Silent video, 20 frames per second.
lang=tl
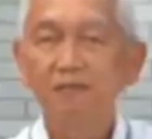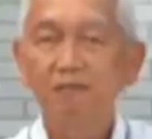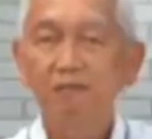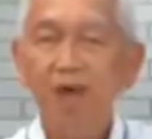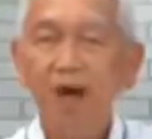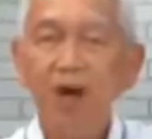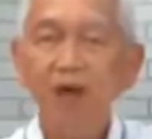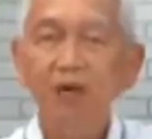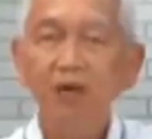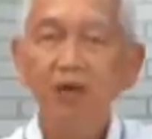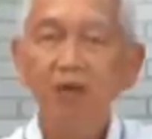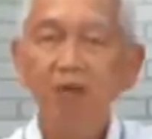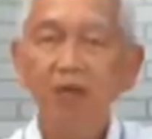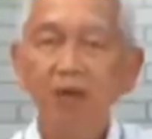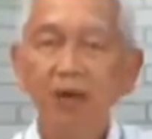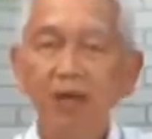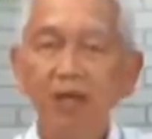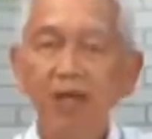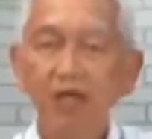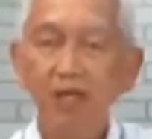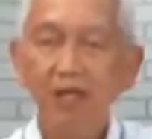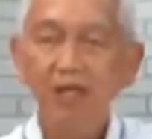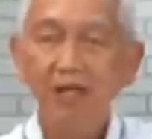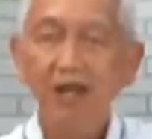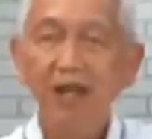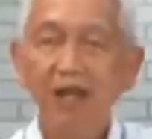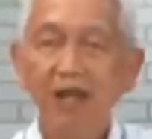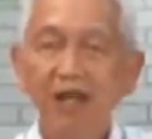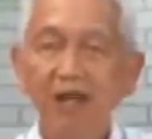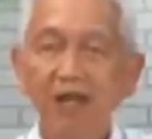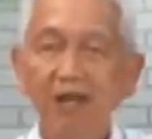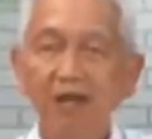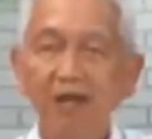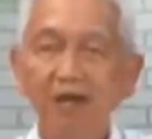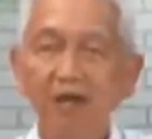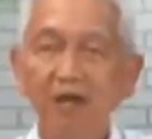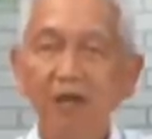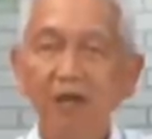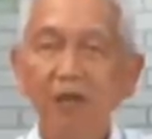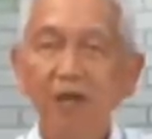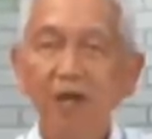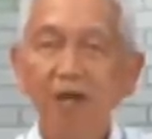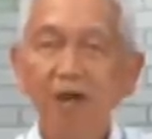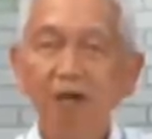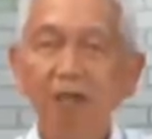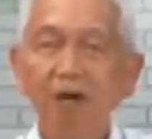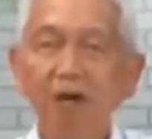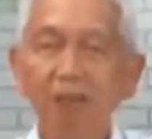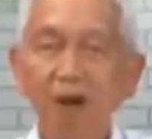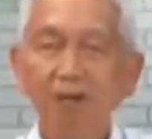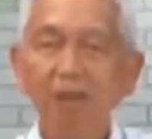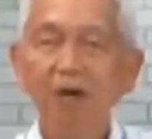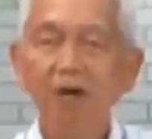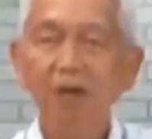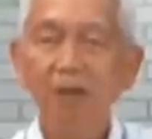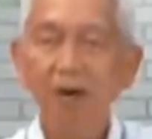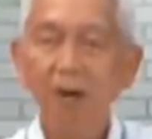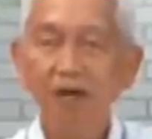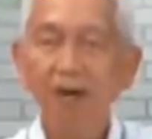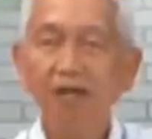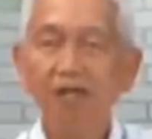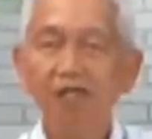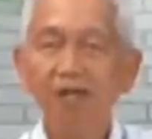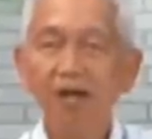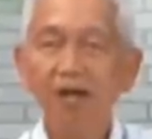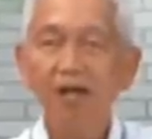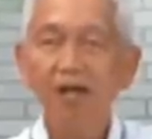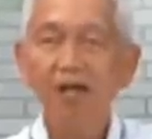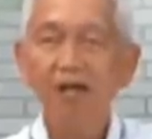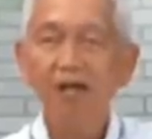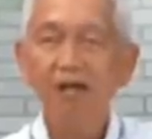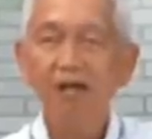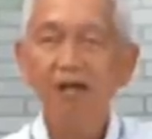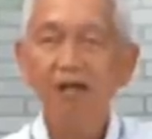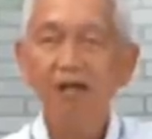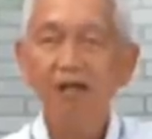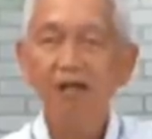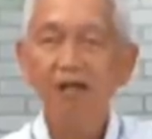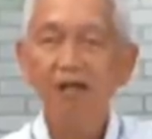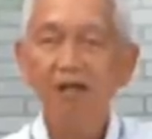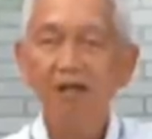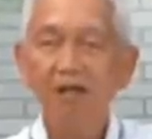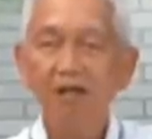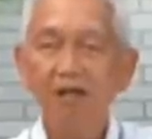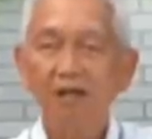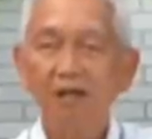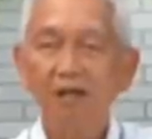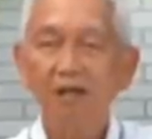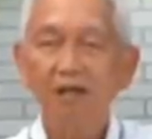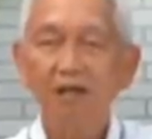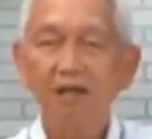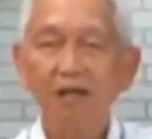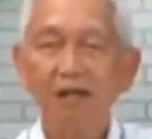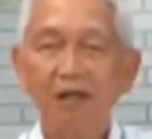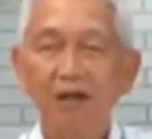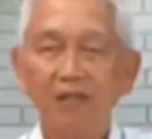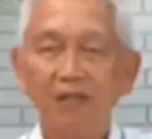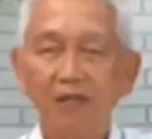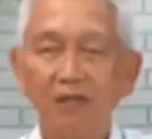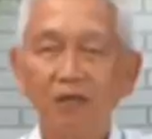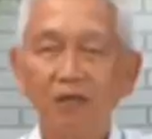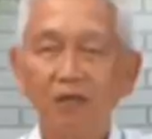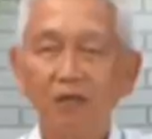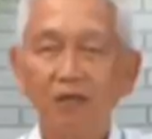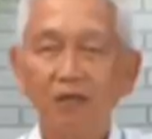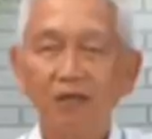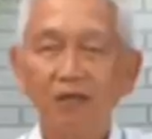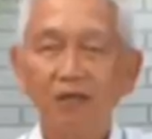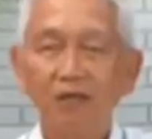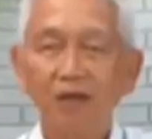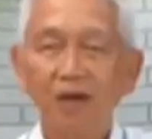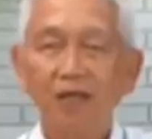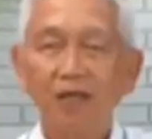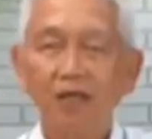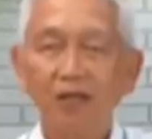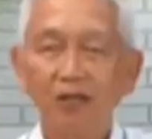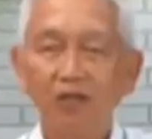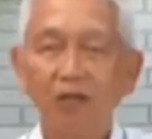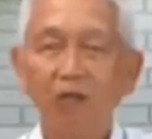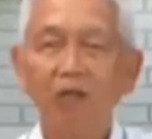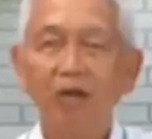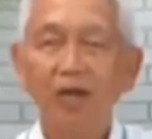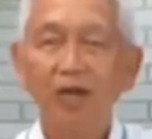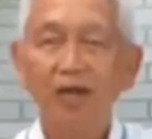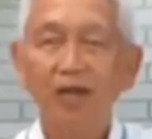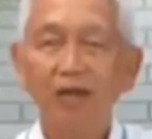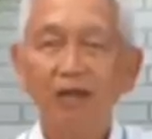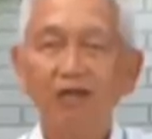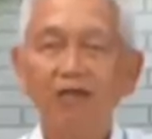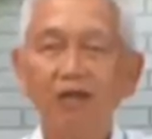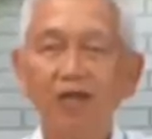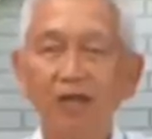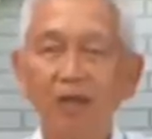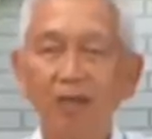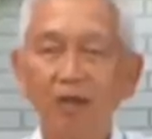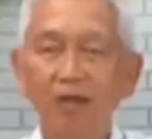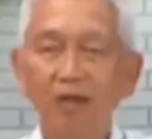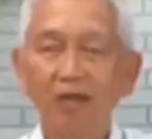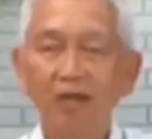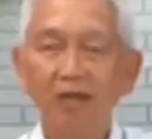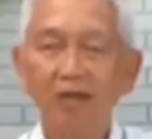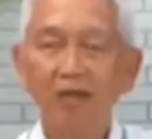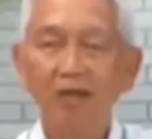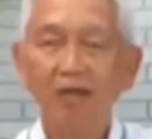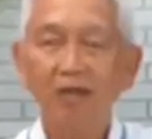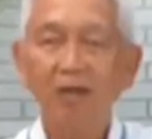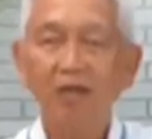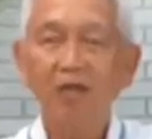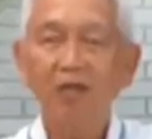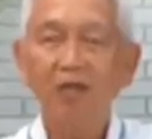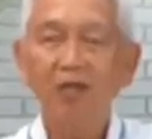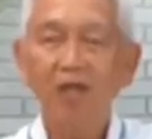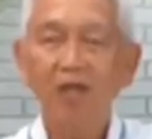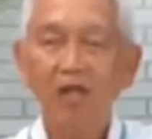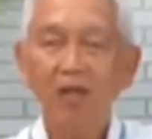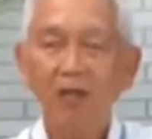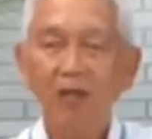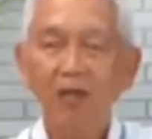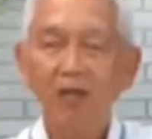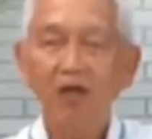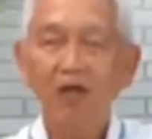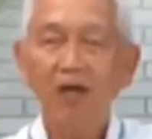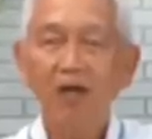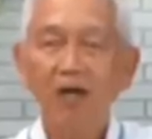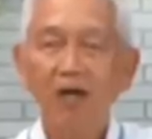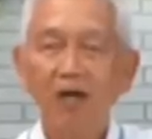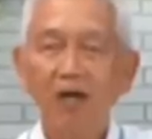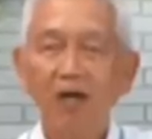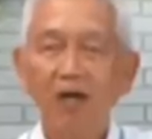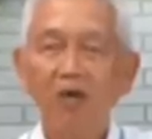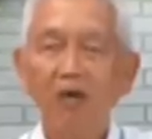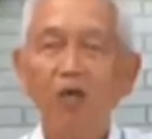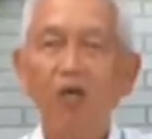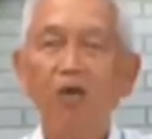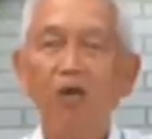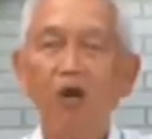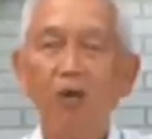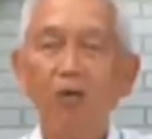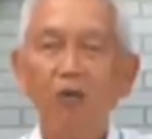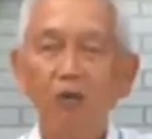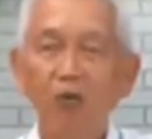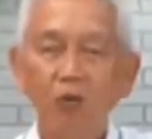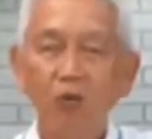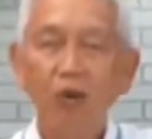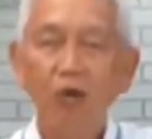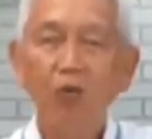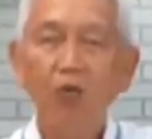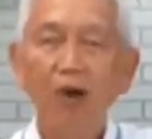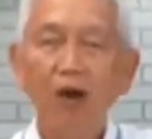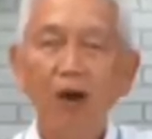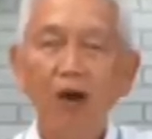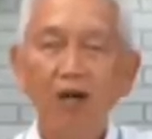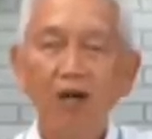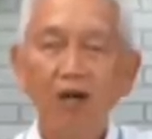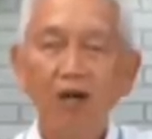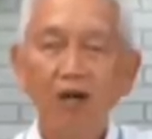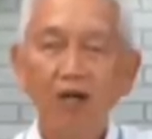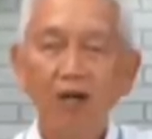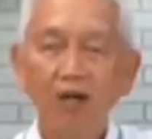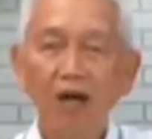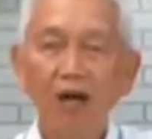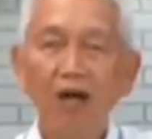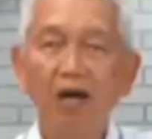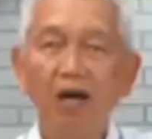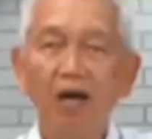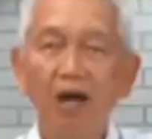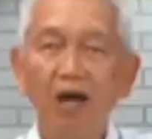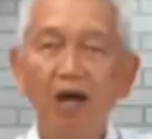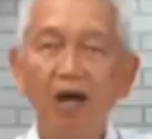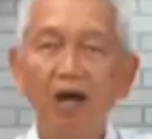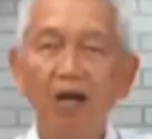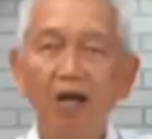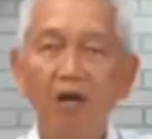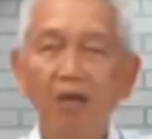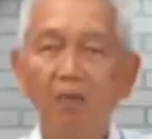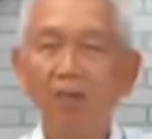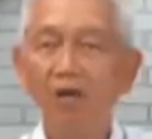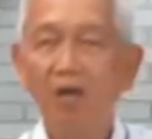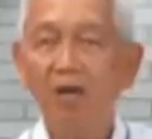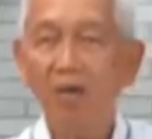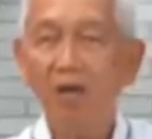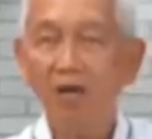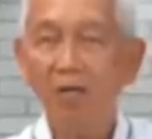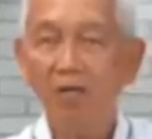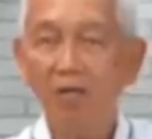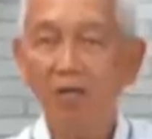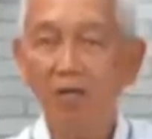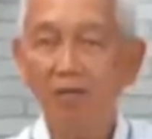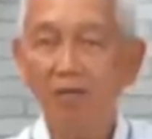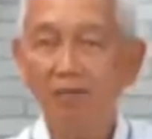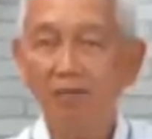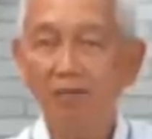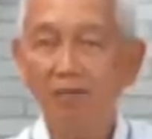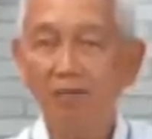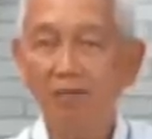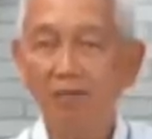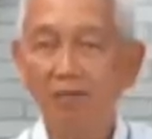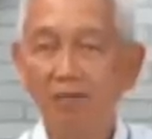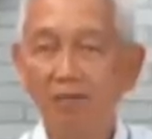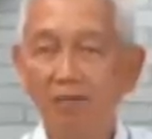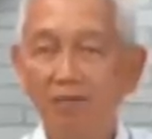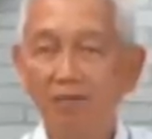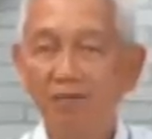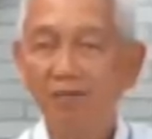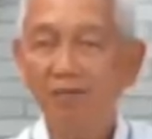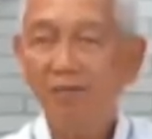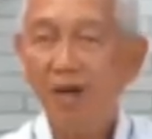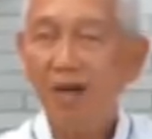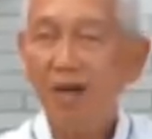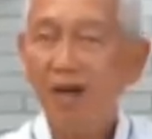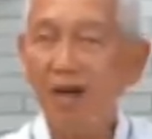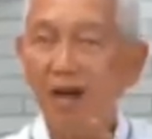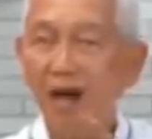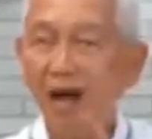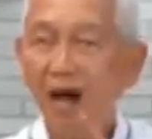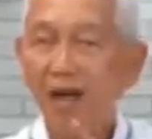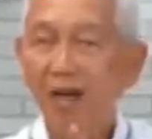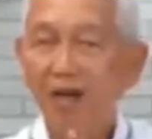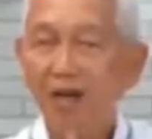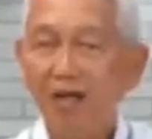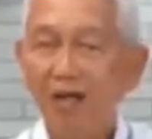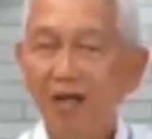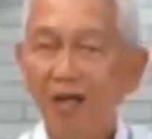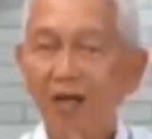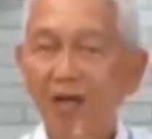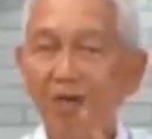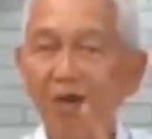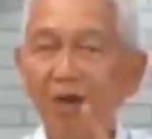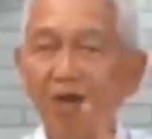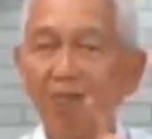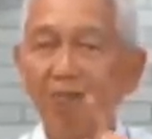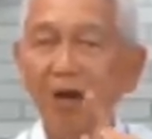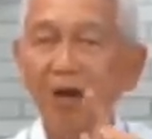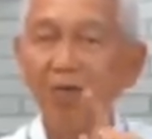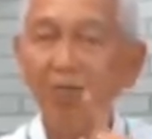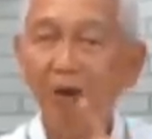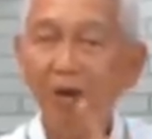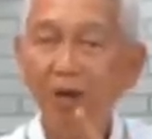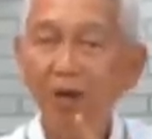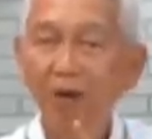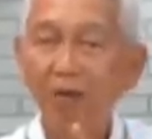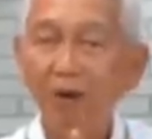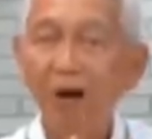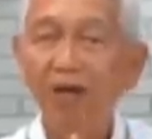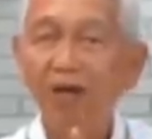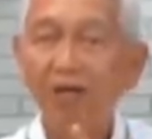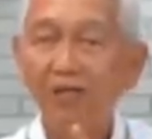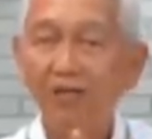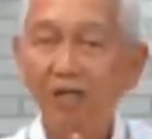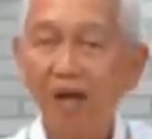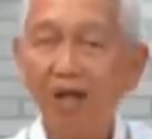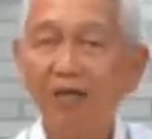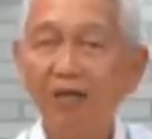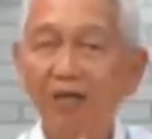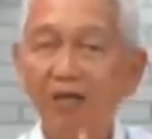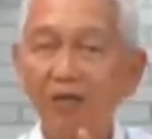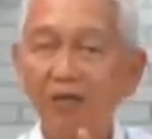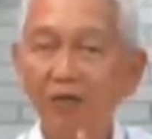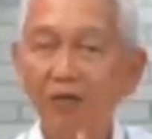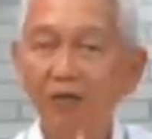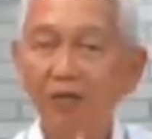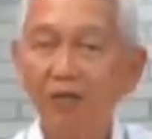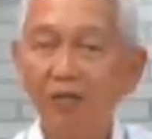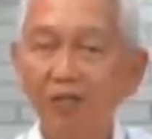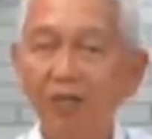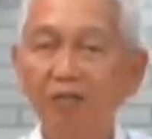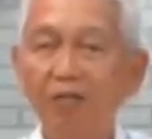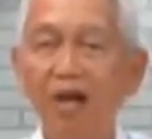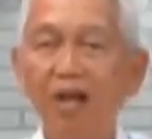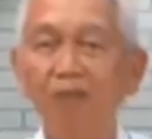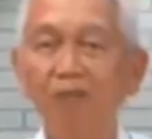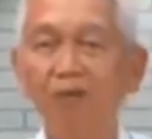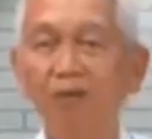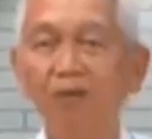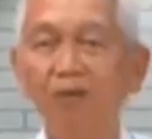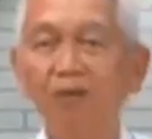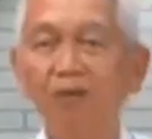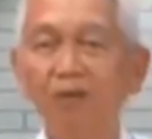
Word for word: Paano ko maintindihan kung walang magpapaliwanag sa akin. Yan ang sagot ng Ethiopian kay Felipe noong tinanong niya kung nauunawaan niya ang kanyang binabasa. Kailangan natin na may magpaliwanag sa atin tungkol sa Bible.